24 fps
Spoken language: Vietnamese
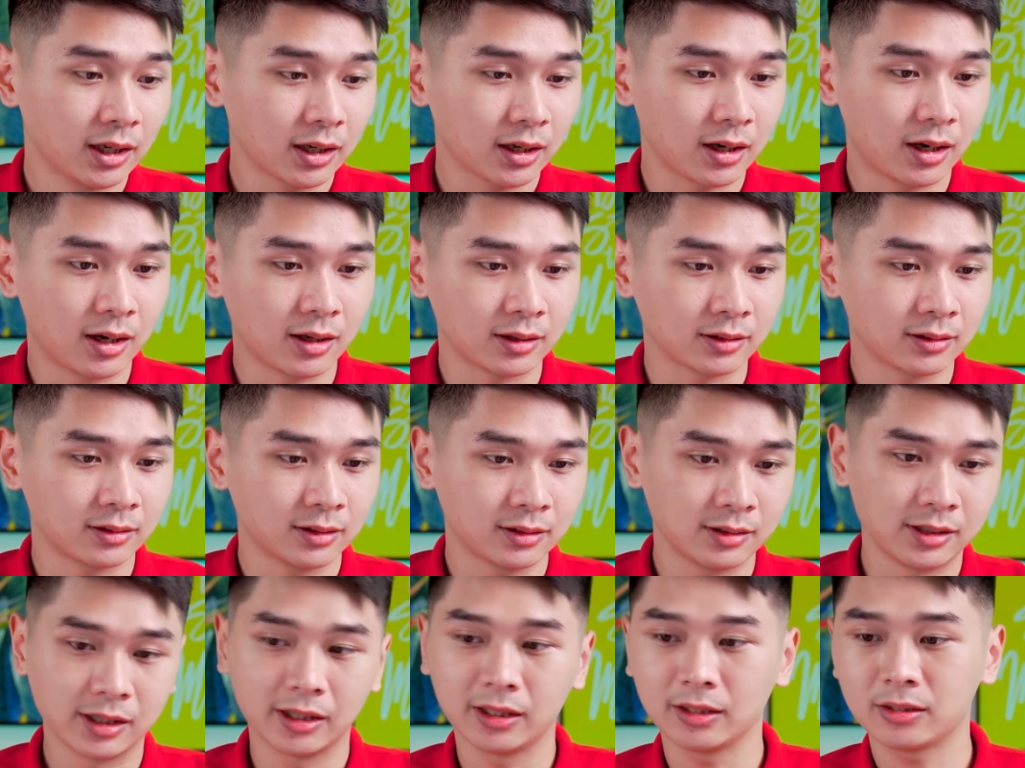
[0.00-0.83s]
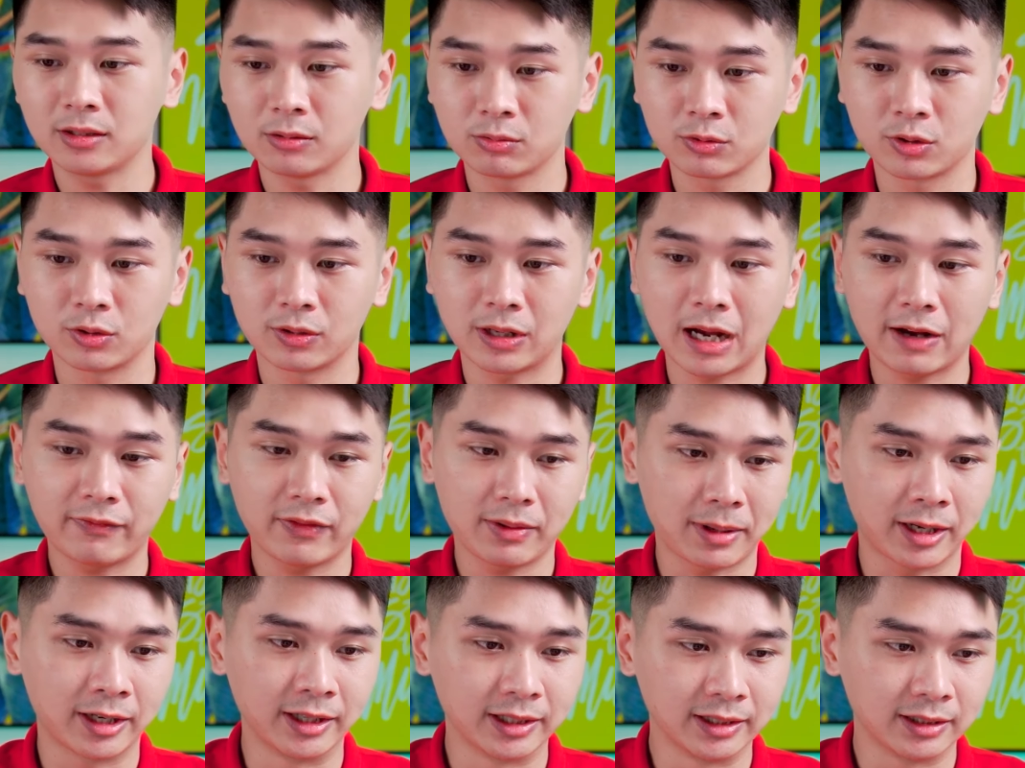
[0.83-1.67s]
còn những cái thông số khác
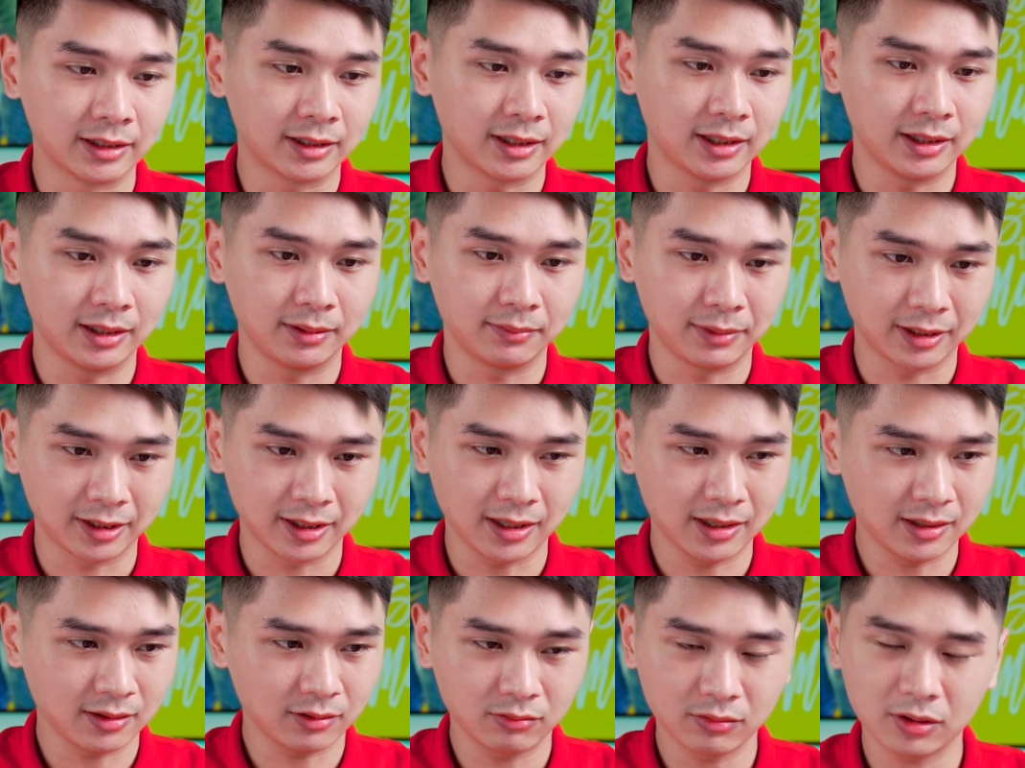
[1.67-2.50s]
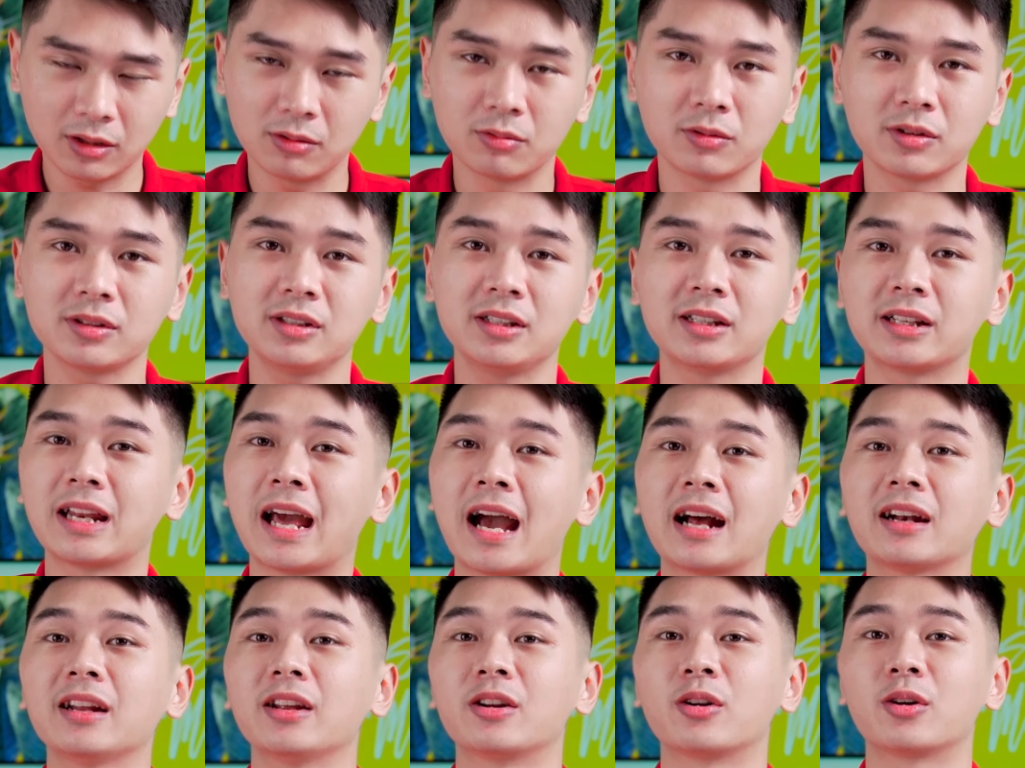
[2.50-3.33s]
về màn hình thì mình thấy là không có gì
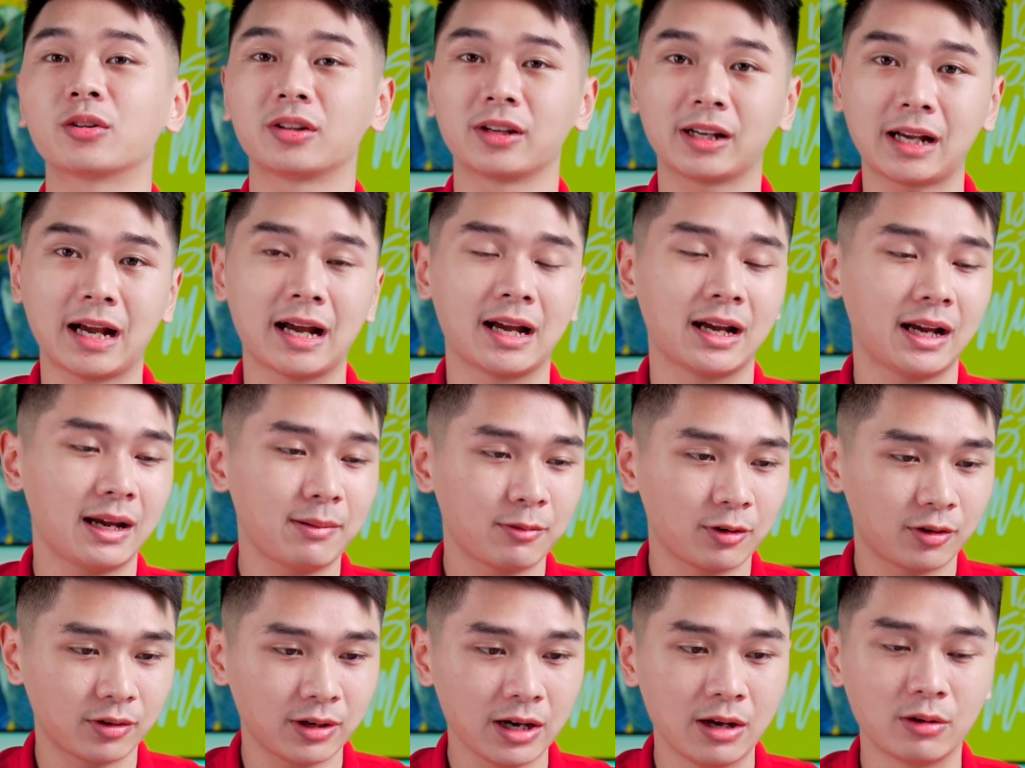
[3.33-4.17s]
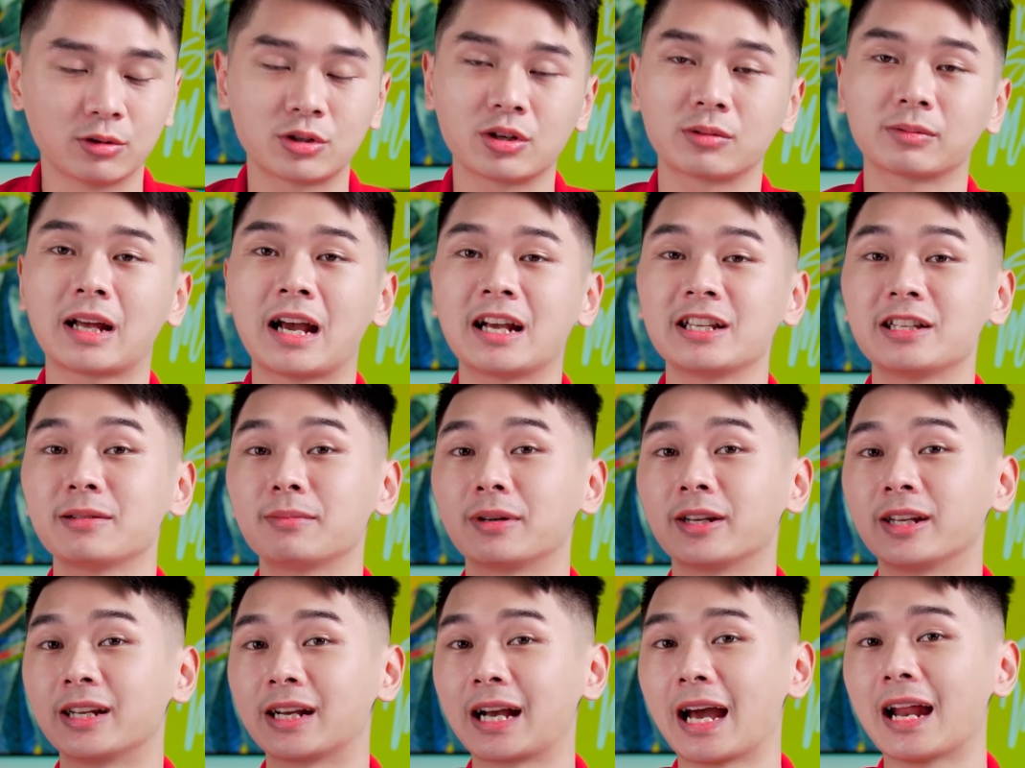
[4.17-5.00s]
đáng để nói tới cả em nói đều trong ta hai chiếc
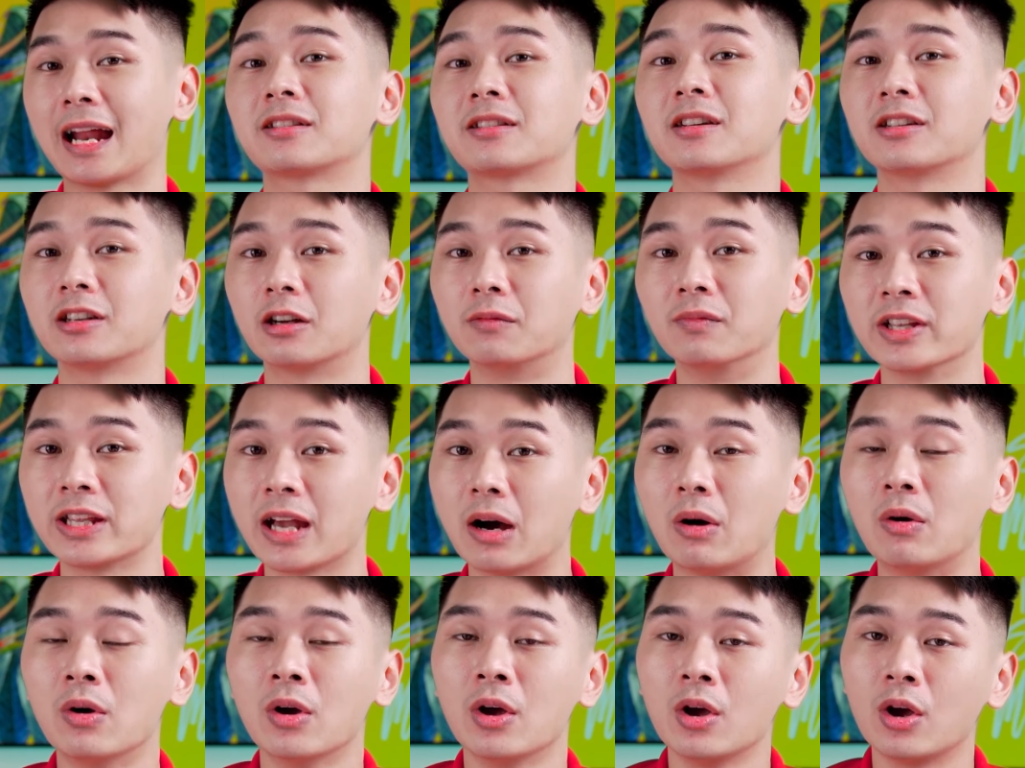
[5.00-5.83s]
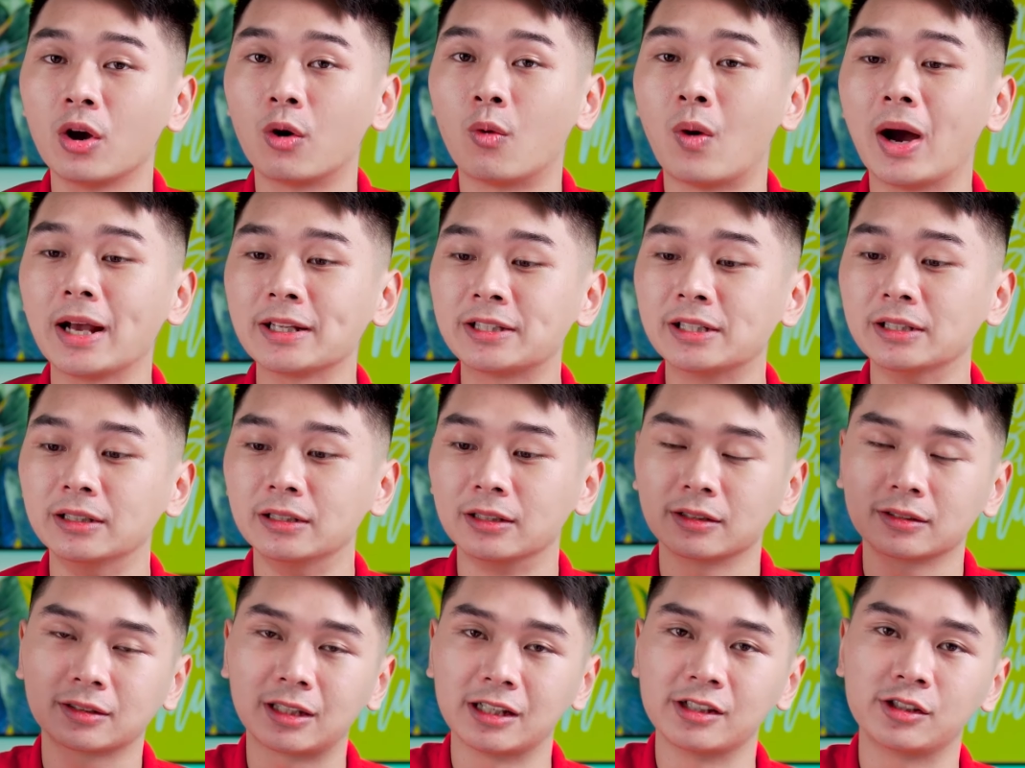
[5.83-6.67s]
màn hình tương đồng với nhau ngoại trừ
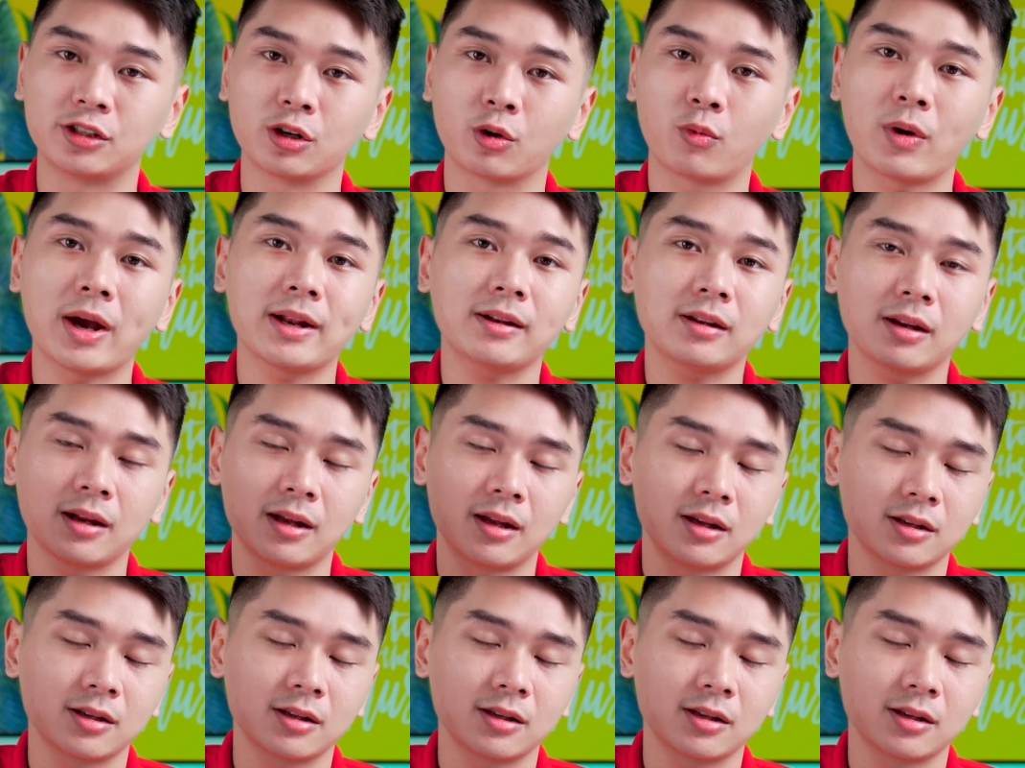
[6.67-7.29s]
tần số quét